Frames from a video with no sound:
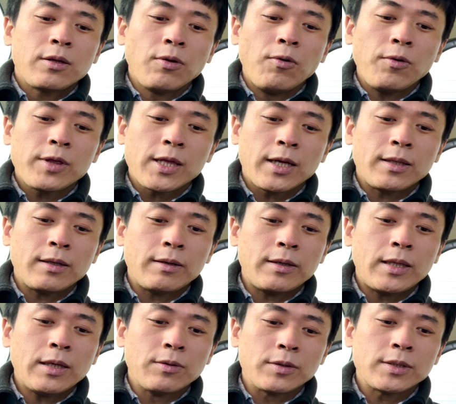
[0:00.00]
当
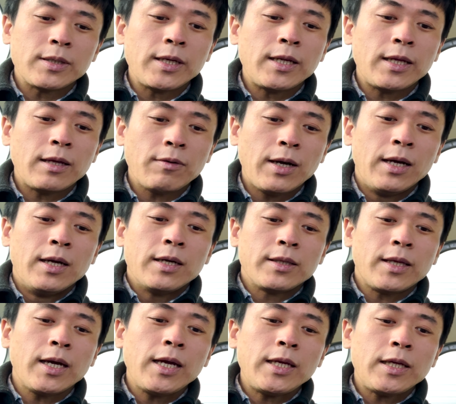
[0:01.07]
チャンネルでの推理では
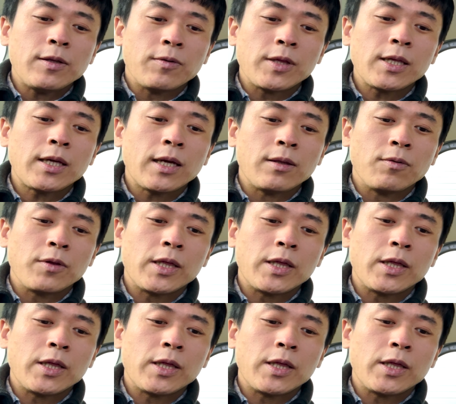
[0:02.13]
第2の事件